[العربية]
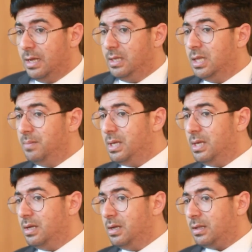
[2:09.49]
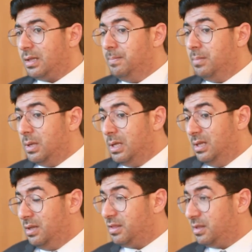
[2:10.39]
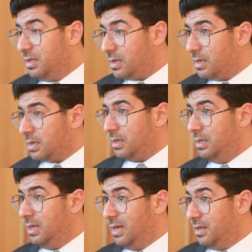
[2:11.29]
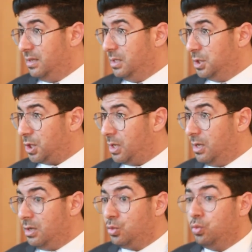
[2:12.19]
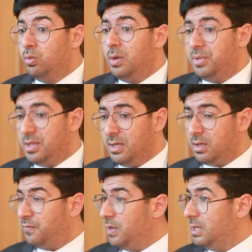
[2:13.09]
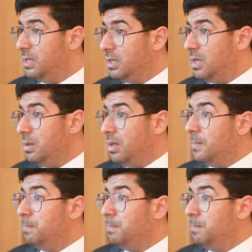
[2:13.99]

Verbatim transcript: انما تم الاضطرار الى هذه الاجراءات وبذلك فاننا